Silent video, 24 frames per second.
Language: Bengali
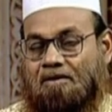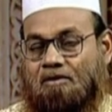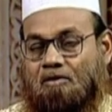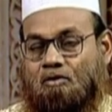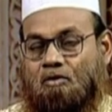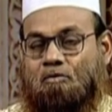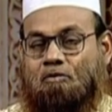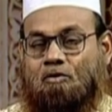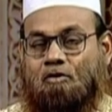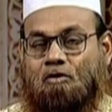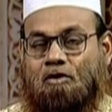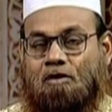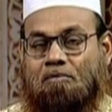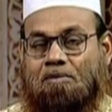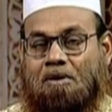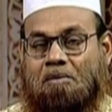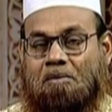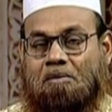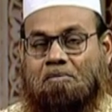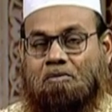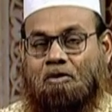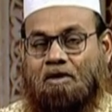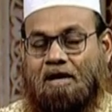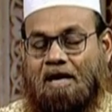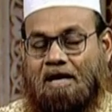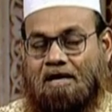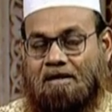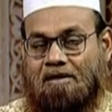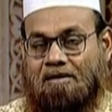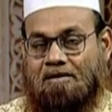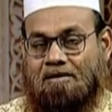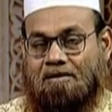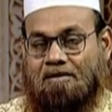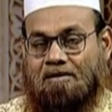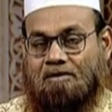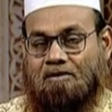হুবহু এভাবে বলার
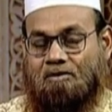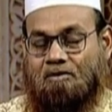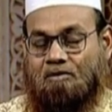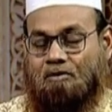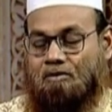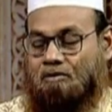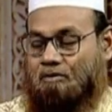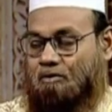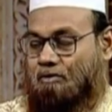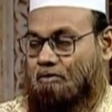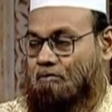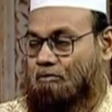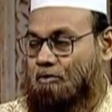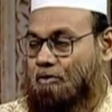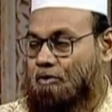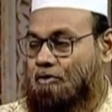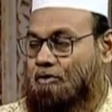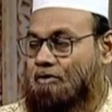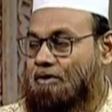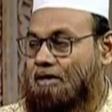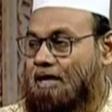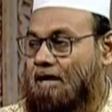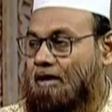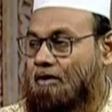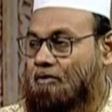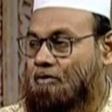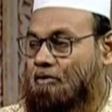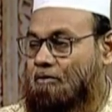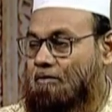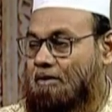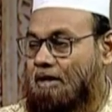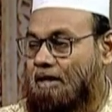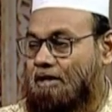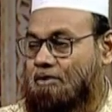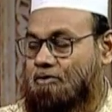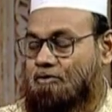কোনো বৈধতা
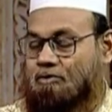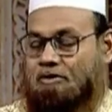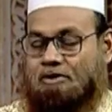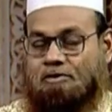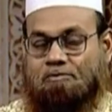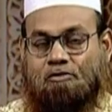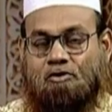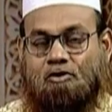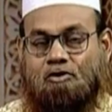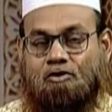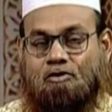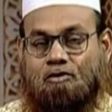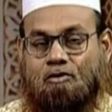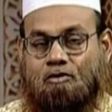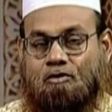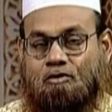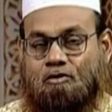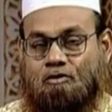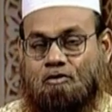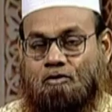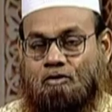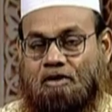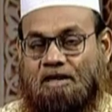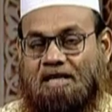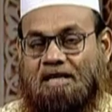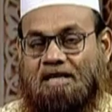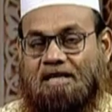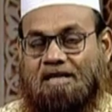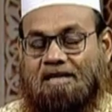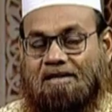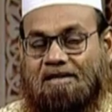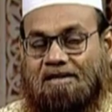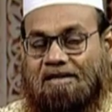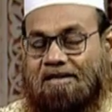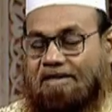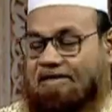অথবা সুস্পষ্ট কোনো দলিল
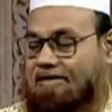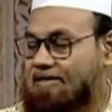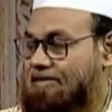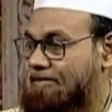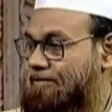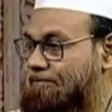নেই